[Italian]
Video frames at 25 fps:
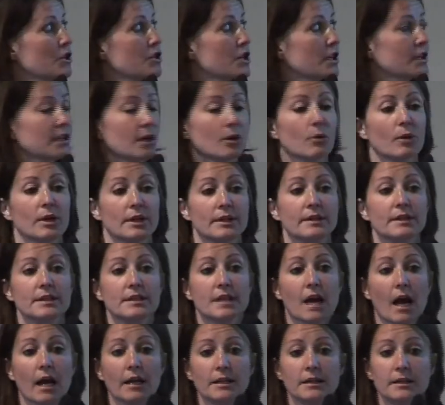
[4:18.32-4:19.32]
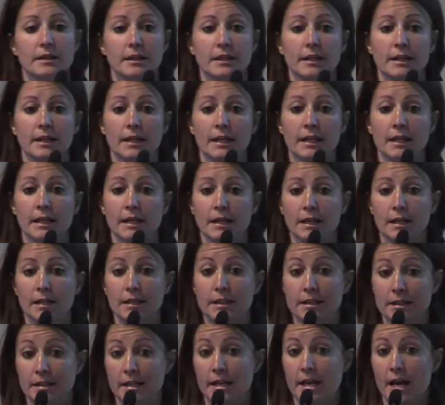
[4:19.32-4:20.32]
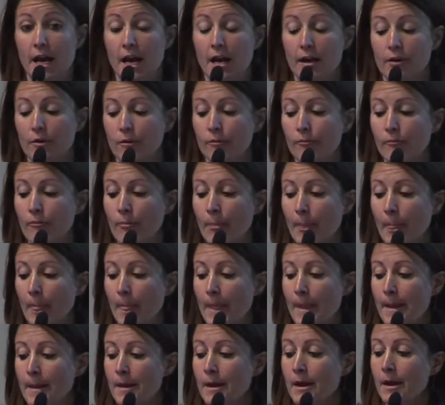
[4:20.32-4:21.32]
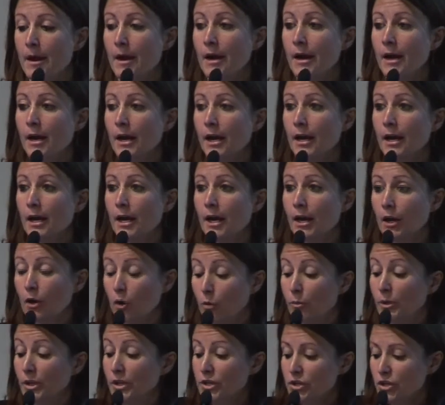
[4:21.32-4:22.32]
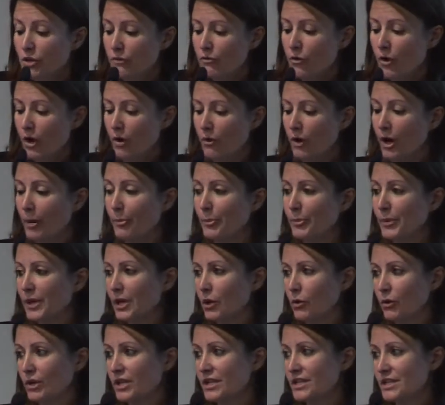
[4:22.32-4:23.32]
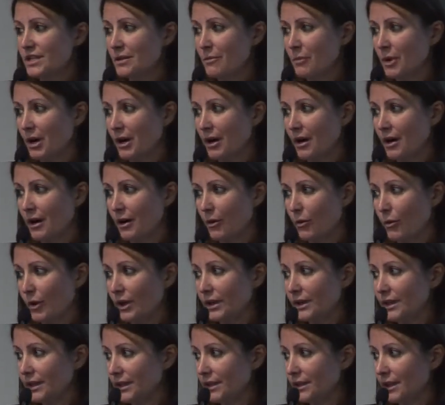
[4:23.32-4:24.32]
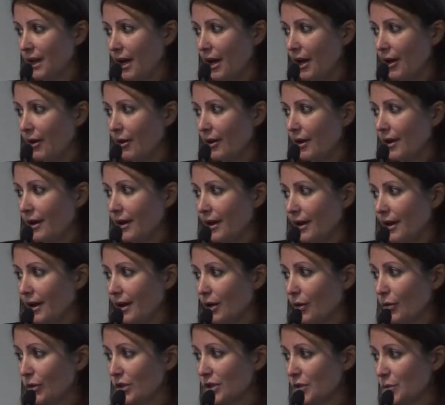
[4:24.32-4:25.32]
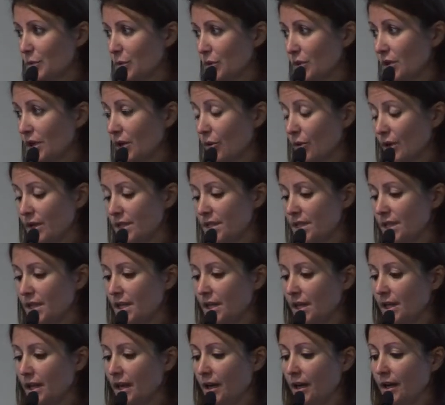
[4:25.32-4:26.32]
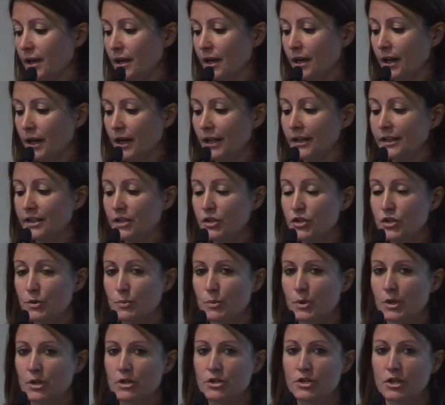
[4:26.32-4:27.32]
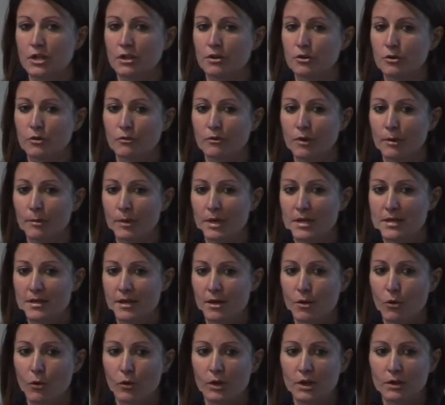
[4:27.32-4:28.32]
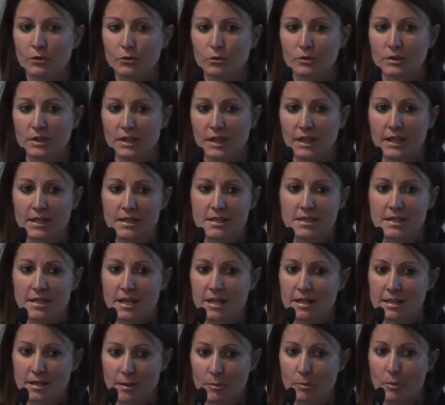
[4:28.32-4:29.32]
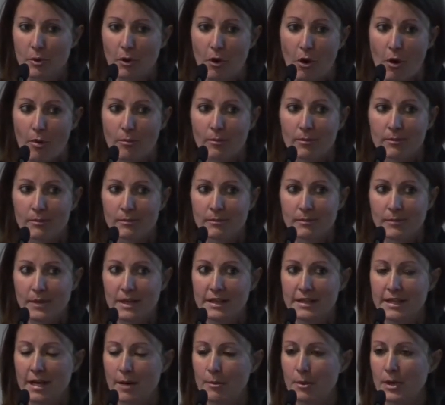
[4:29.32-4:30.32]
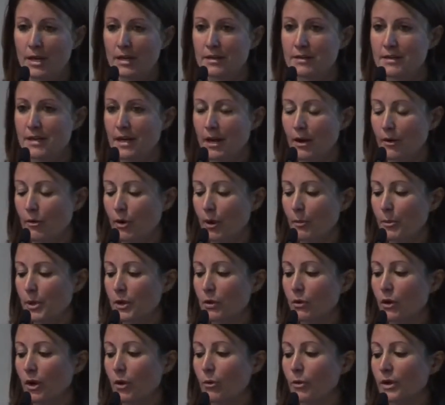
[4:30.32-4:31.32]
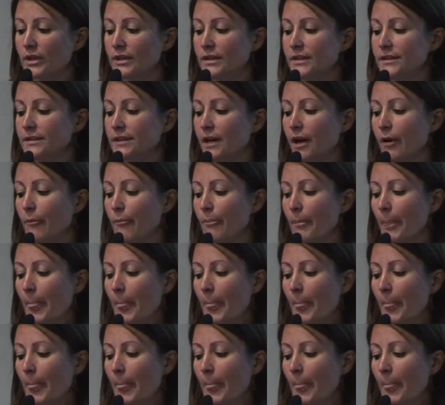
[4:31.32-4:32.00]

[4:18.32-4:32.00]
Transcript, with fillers: certa quantità di, di denaro. Eh, come dicevo è una piccolissima quantità, eh, corrisponde quasi alla, al 10%, ovviamente non in tutte le aziende, però mediamente è una piccola quantità.